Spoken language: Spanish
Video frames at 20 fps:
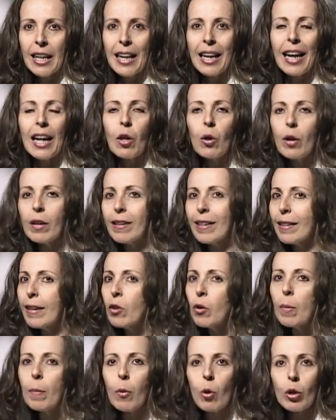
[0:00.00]
Las
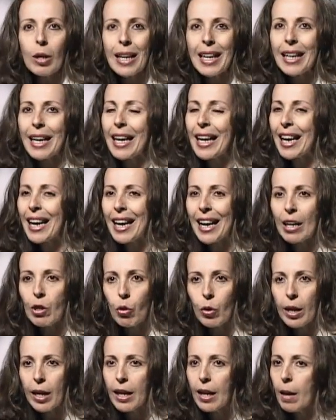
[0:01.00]
adolescentes no importa que tengan
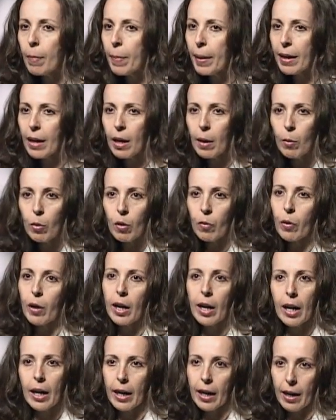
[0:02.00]
cañones en las piernas como si
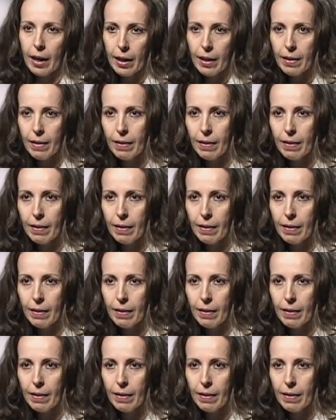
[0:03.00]
fueran a la guerra.